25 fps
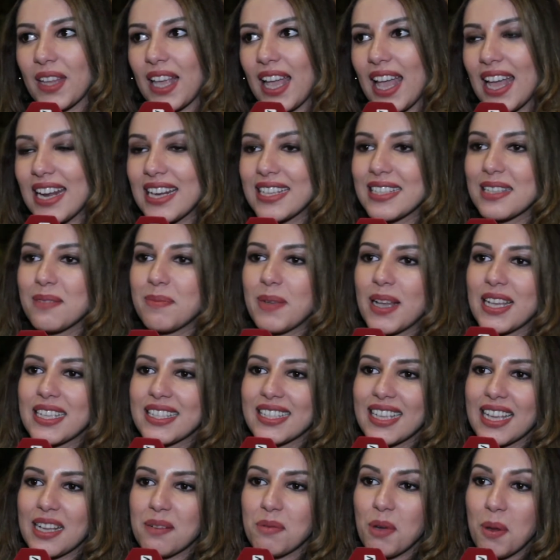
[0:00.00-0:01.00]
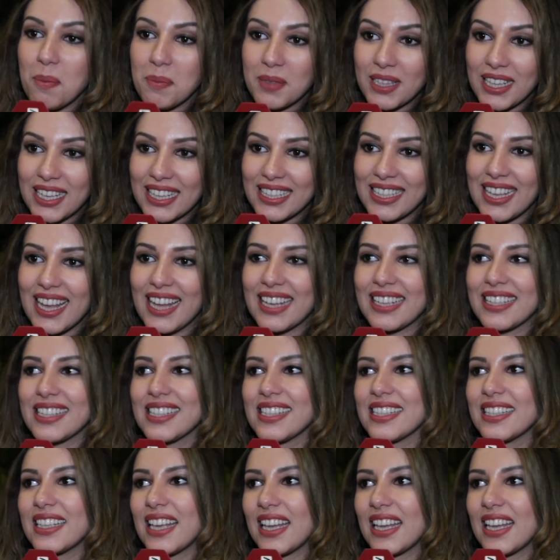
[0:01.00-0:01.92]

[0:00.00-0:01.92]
انس الباس كاين محمد الخياري